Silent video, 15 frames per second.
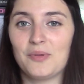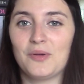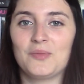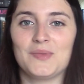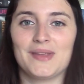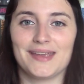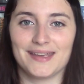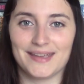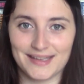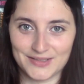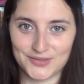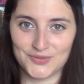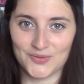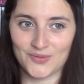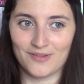première
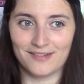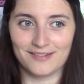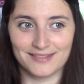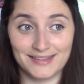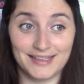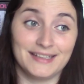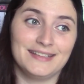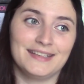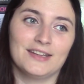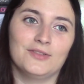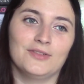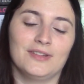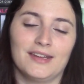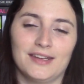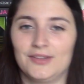question en tête qui est
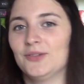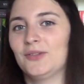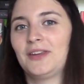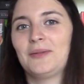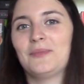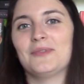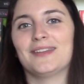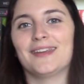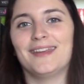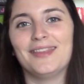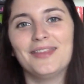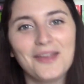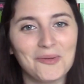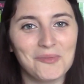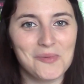une question qui me tient
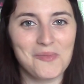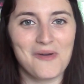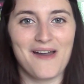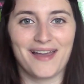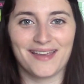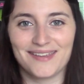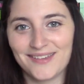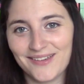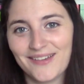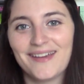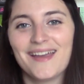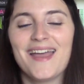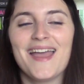énormément à cœur.